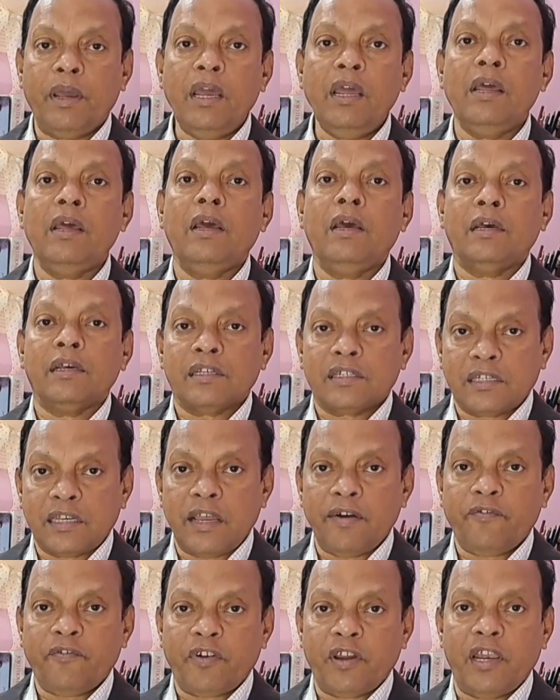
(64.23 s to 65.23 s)
में
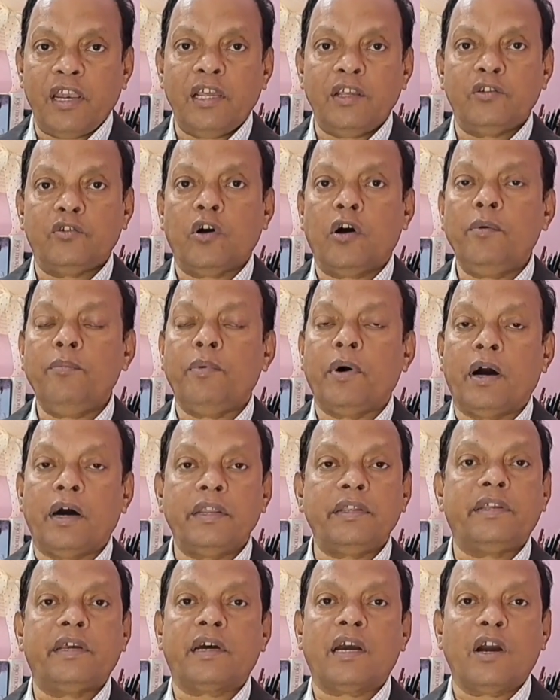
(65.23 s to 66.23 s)
सेफ के लिए जॉब
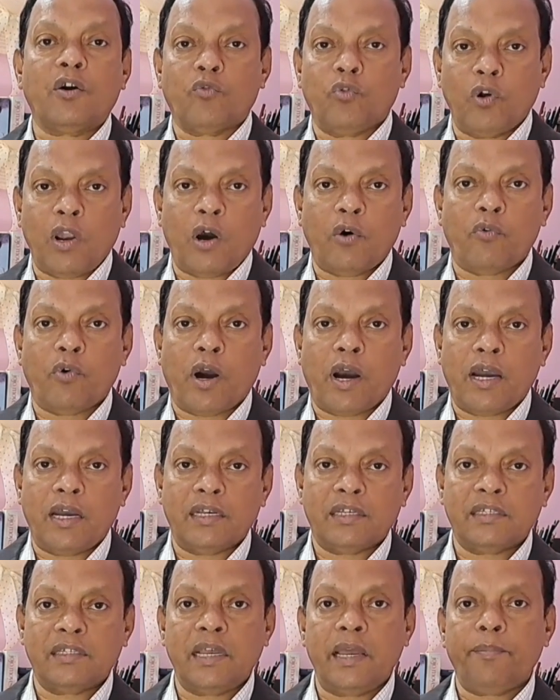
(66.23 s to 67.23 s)
हर जगह खुला हुआ
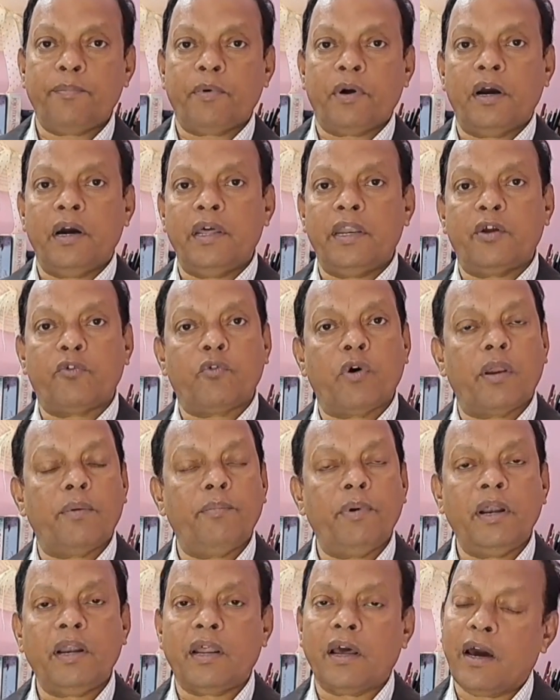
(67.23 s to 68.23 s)
है सेफ का
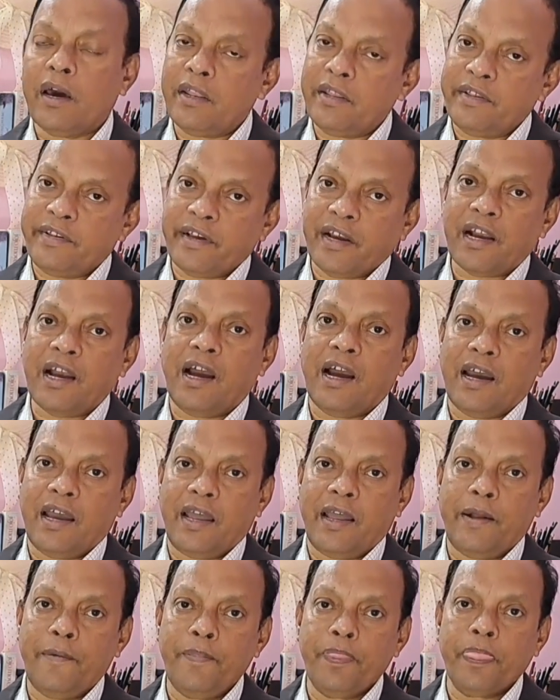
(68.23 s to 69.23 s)
रिक्वायरमेंट हर जगह
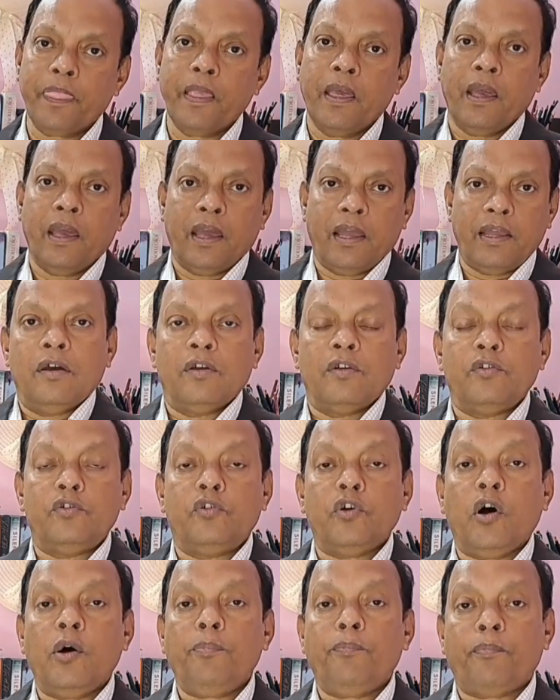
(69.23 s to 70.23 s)
है
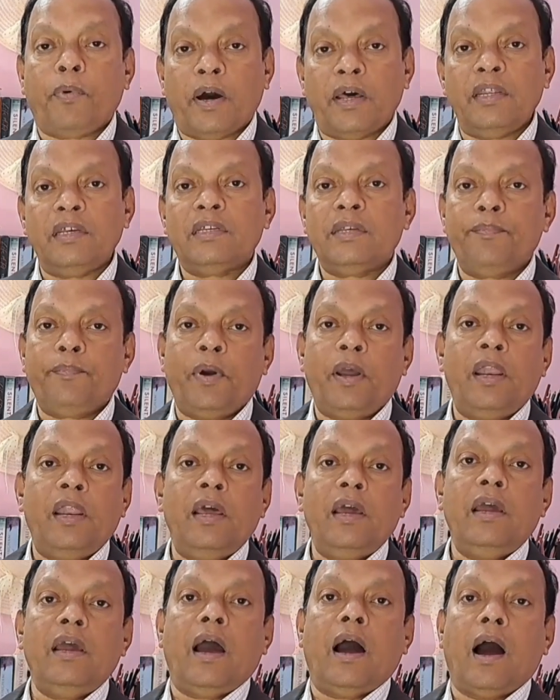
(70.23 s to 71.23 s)
जॉब पाने से
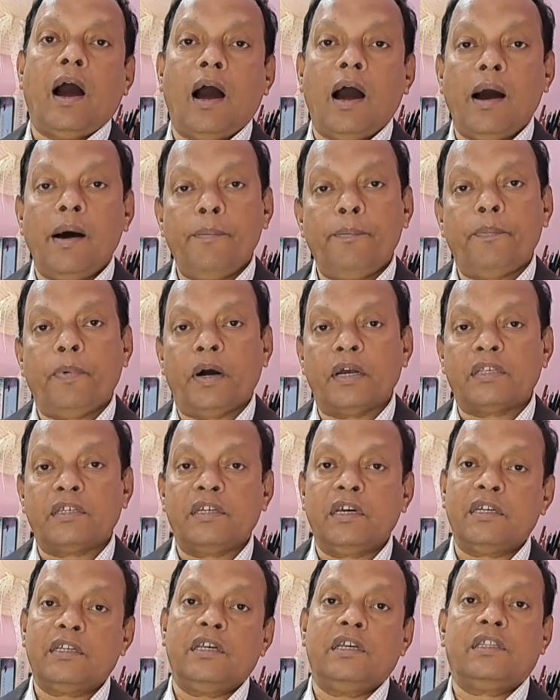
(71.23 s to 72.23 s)
पहले आप
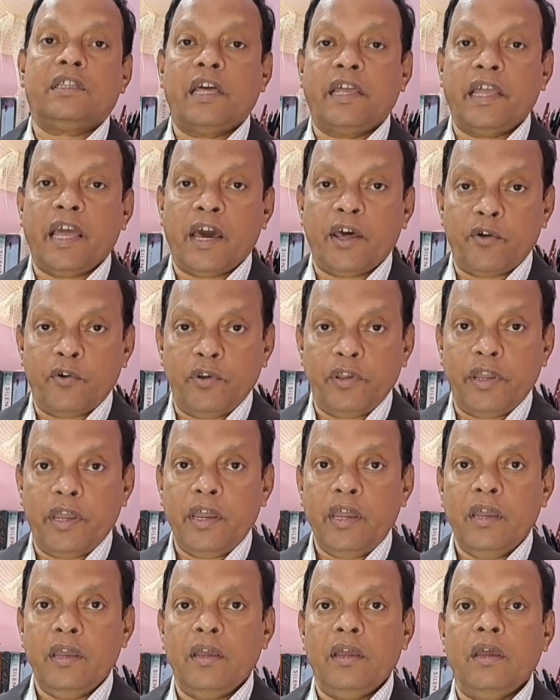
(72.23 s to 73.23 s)
अच्छा से तैयार
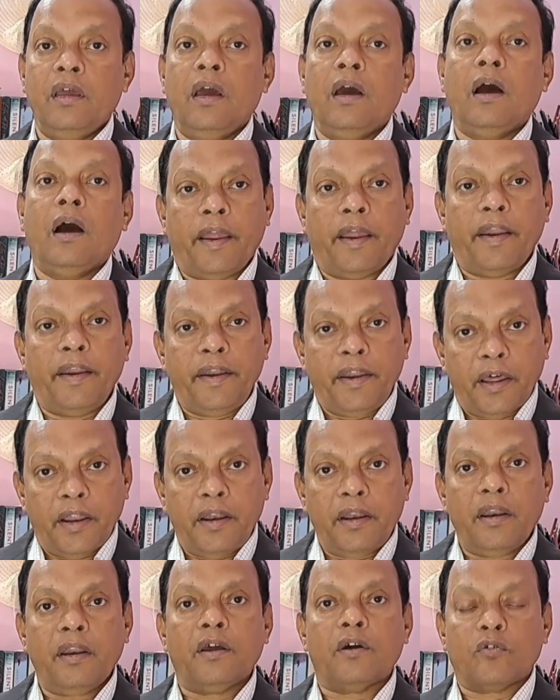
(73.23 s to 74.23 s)
रहिए
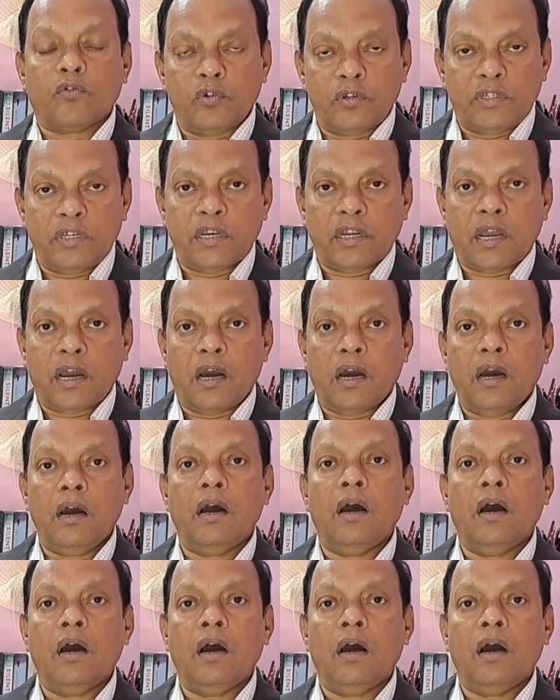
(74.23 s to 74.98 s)
इंडियन क्विजिन का